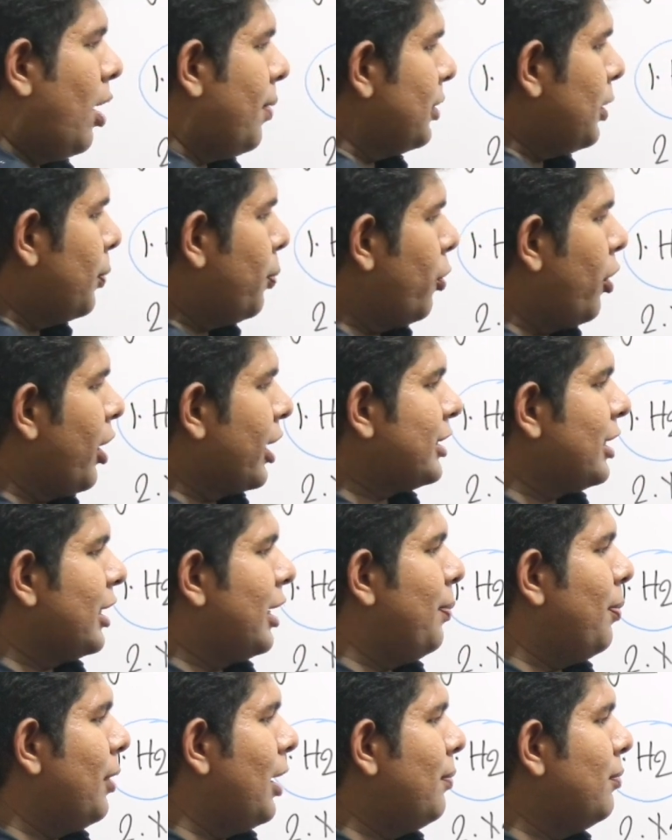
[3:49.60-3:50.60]
তো আমাদের
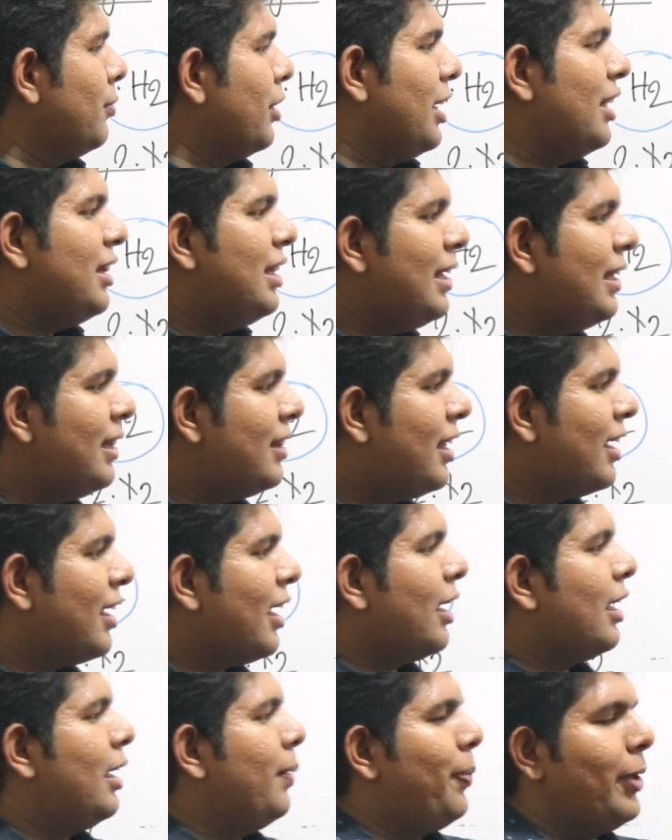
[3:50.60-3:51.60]
প্রোডাক্টে কি পেলাম ইথিন
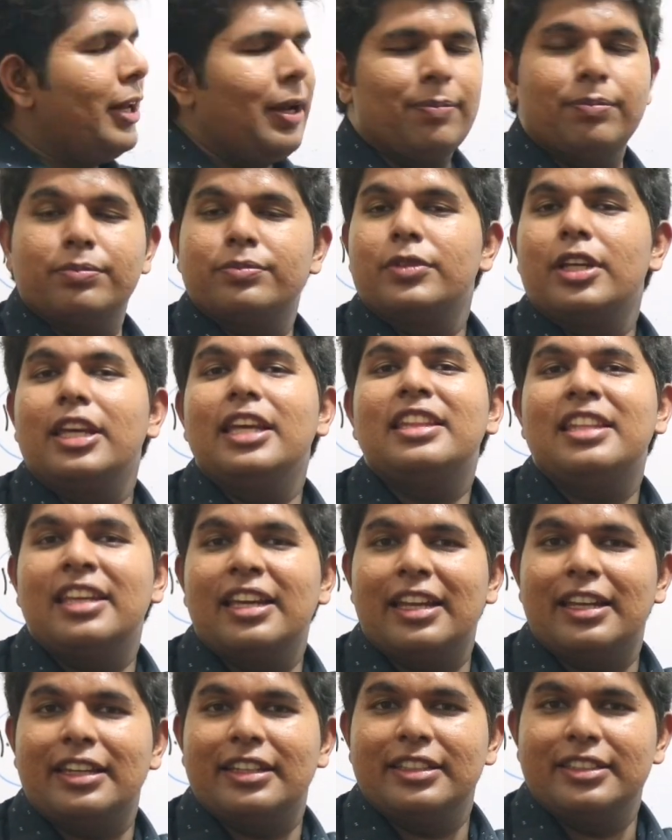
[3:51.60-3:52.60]
থেকে কি পেলাম
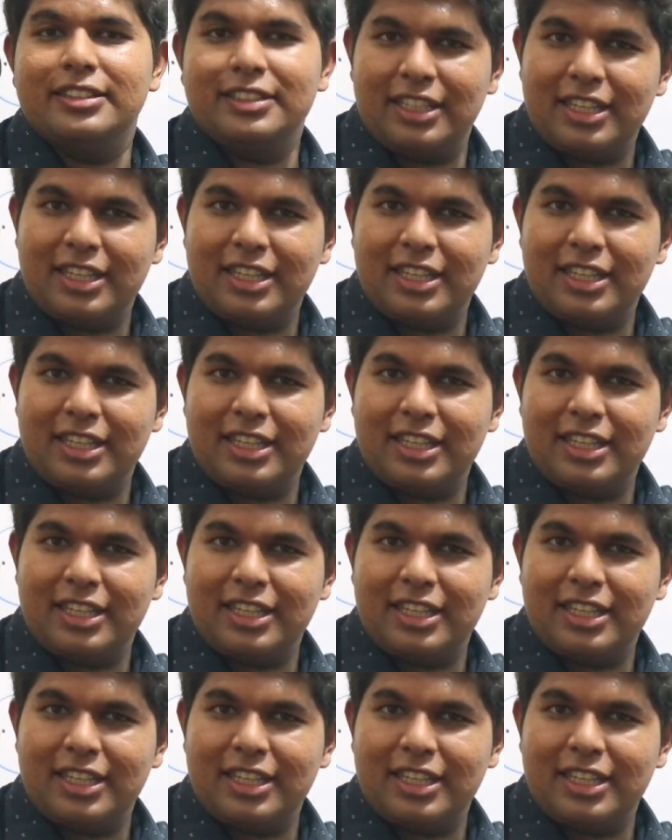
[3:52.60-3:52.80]
ইথেন